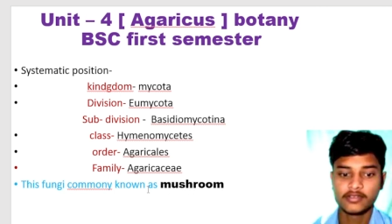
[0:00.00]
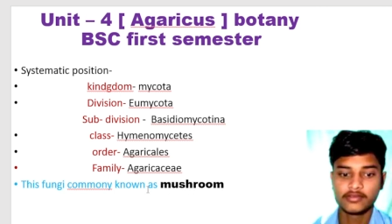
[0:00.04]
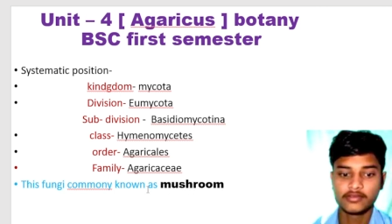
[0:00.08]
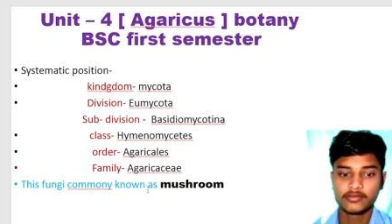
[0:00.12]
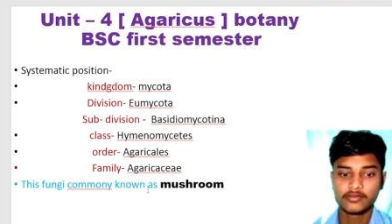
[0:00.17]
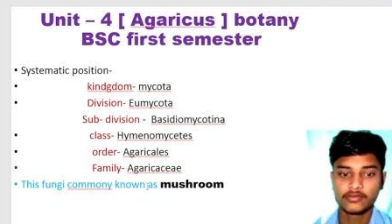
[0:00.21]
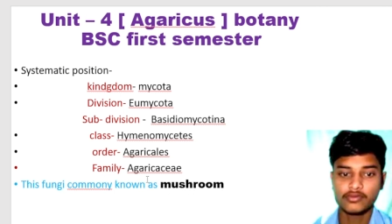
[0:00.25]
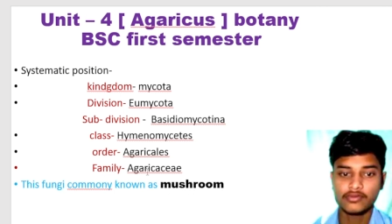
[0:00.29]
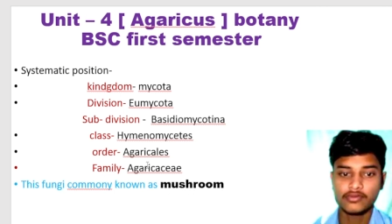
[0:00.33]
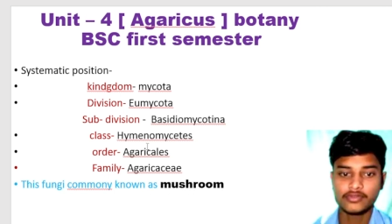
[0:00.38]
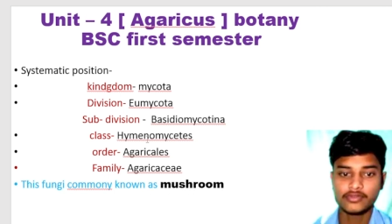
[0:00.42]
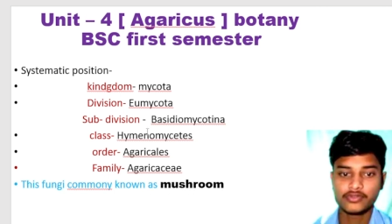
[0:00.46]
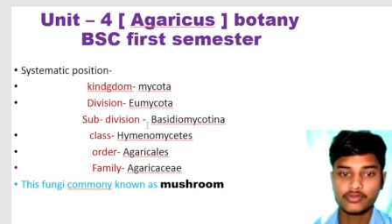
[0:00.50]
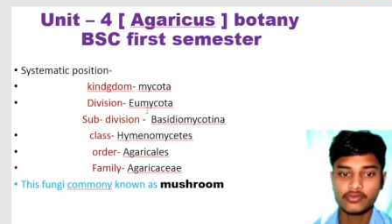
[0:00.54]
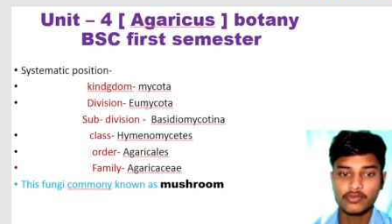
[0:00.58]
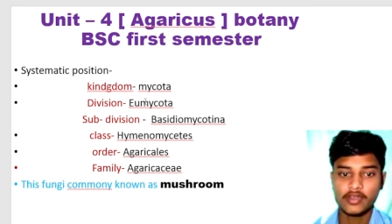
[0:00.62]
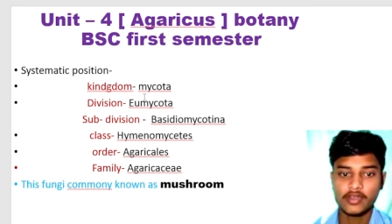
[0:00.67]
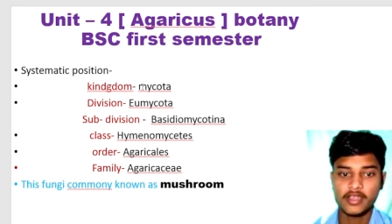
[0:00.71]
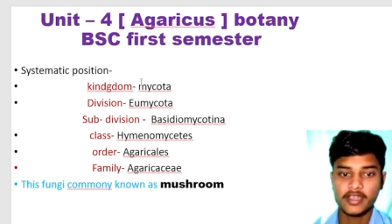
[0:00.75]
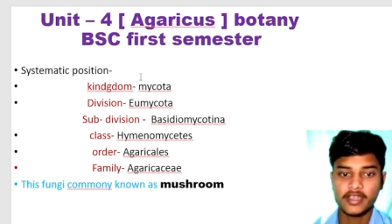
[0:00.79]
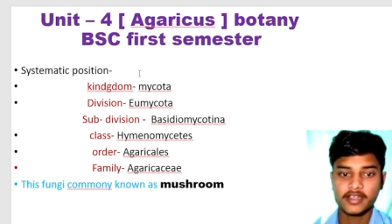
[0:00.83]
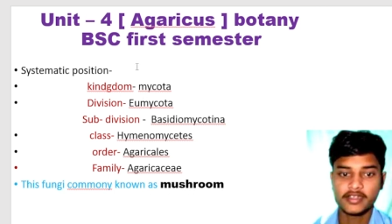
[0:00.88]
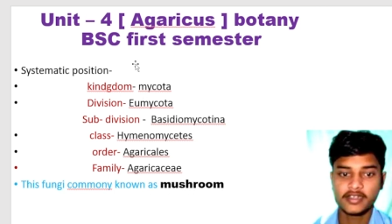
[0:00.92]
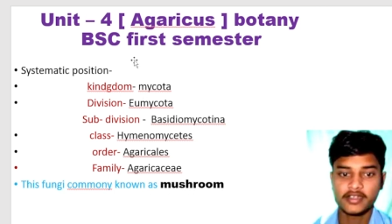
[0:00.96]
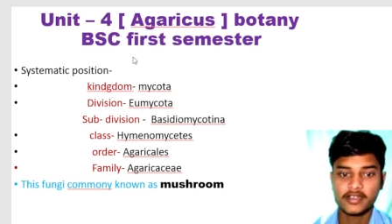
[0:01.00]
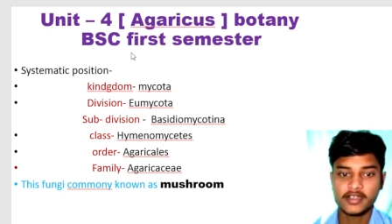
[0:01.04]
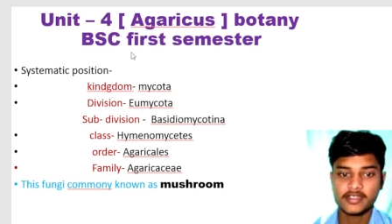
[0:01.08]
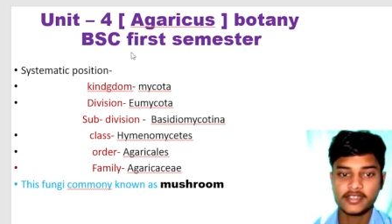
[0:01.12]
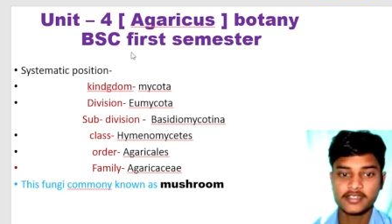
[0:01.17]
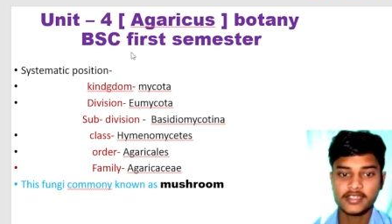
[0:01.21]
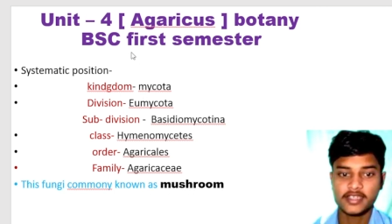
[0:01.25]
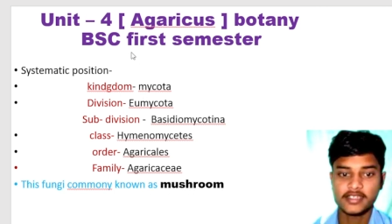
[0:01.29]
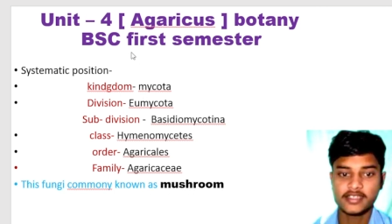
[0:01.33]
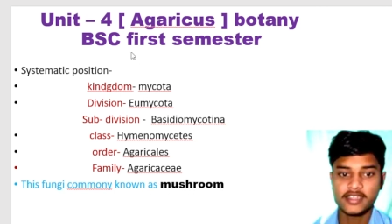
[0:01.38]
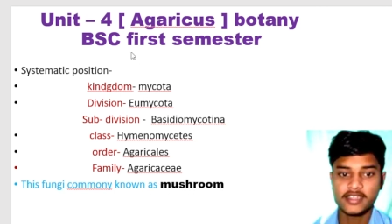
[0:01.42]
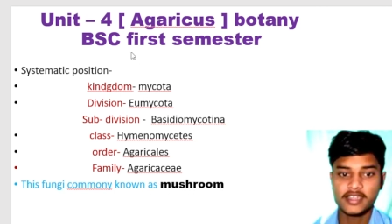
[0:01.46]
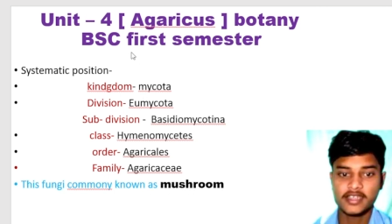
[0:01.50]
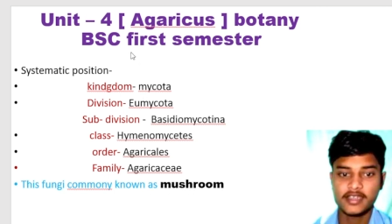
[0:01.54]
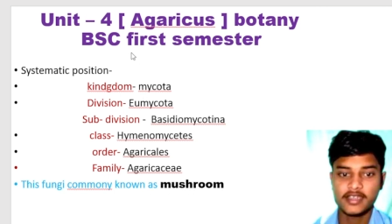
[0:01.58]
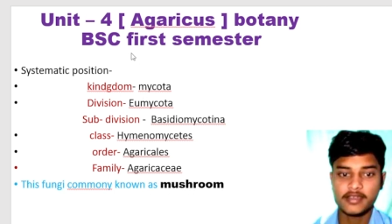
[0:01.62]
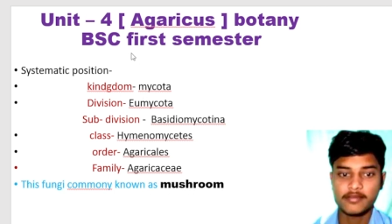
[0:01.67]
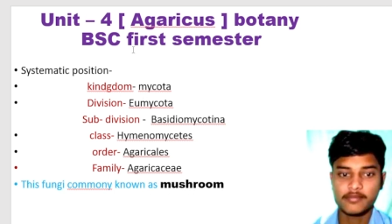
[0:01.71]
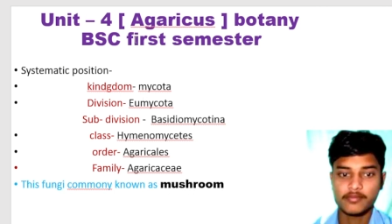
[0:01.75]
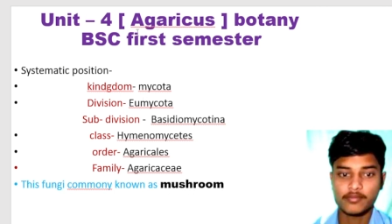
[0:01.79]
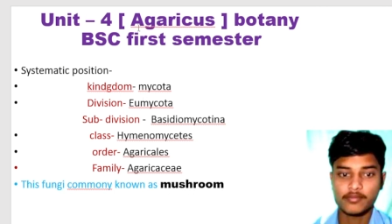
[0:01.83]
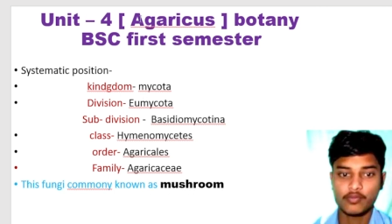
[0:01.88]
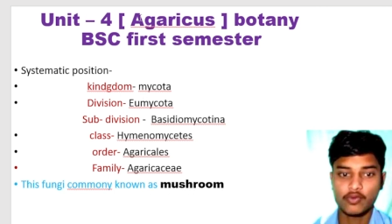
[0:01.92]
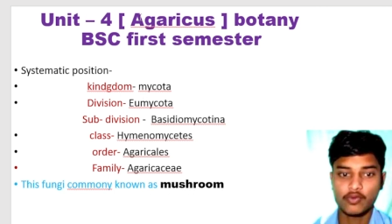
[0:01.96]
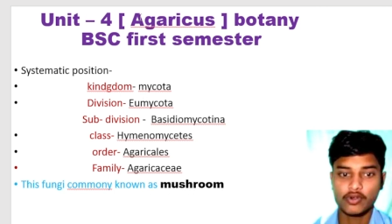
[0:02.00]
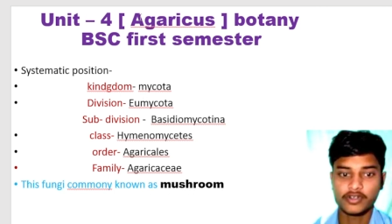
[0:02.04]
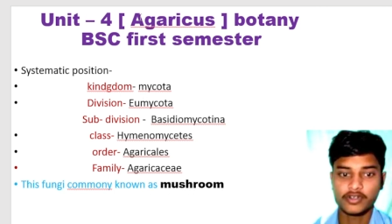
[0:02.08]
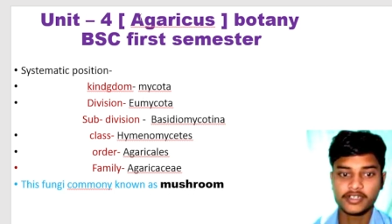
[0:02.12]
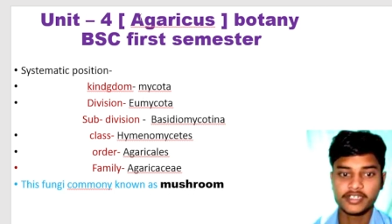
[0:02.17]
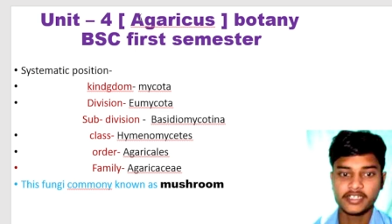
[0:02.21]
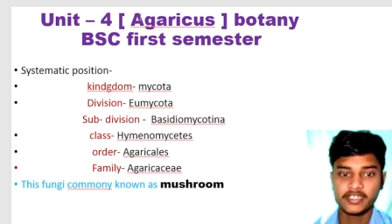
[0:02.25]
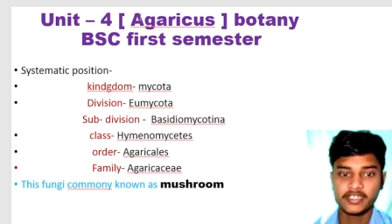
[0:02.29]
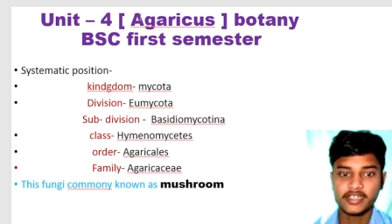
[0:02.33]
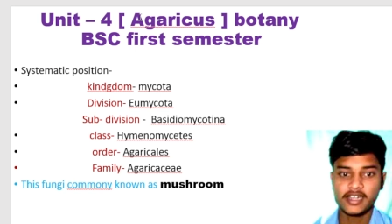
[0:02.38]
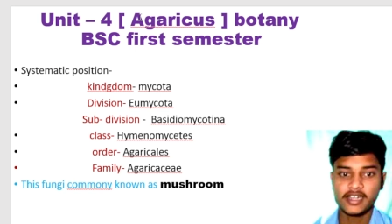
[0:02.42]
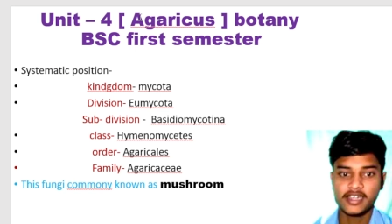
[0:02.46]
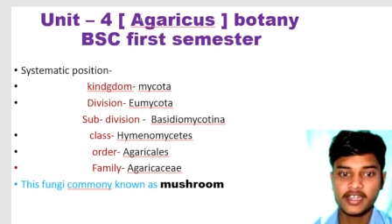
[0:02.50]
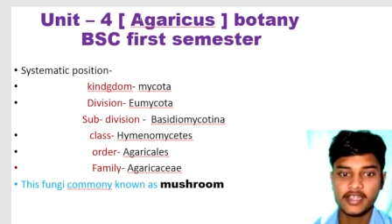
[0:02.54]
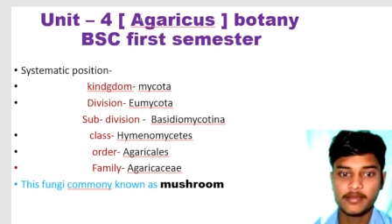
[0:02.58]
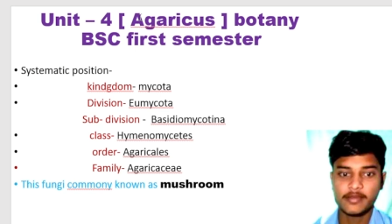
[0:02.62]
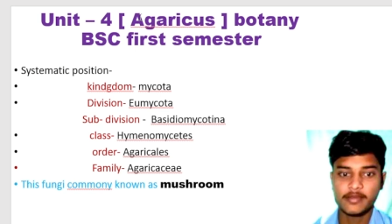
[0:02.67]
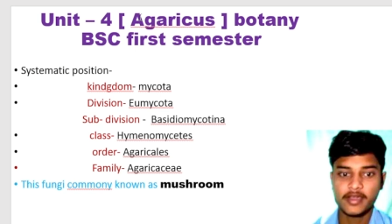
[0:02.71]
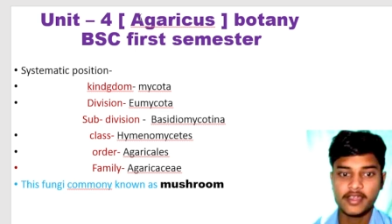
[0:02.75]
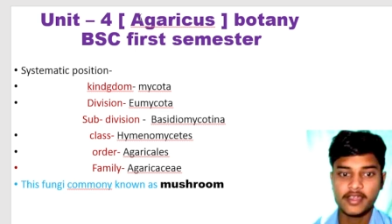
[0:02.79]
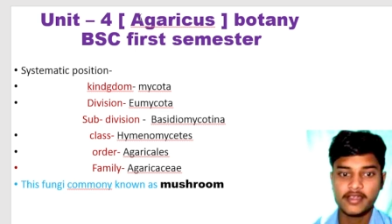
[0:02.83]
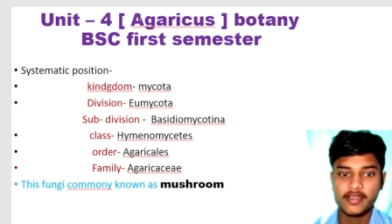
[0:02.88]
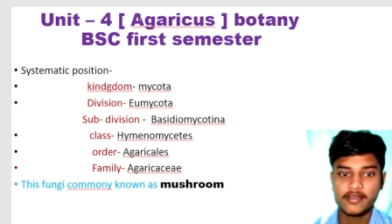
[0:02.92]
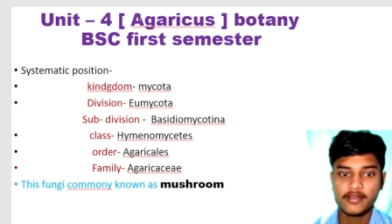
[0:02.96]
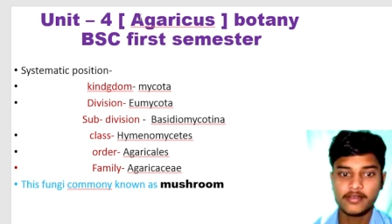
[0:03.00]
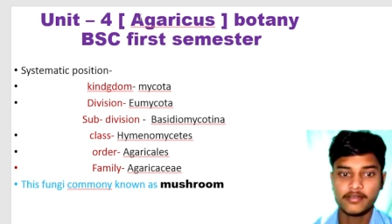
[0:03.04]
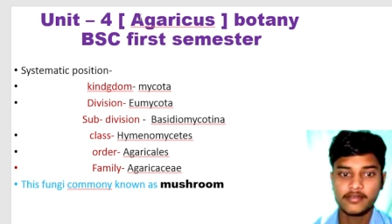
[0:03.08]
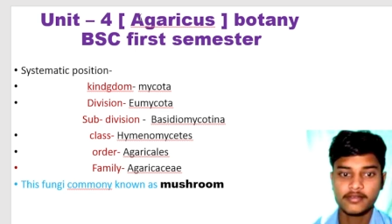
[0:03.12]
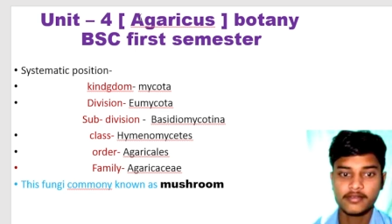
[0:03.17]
तो जो एग्रीकस है ये बॉटनिकल नेम है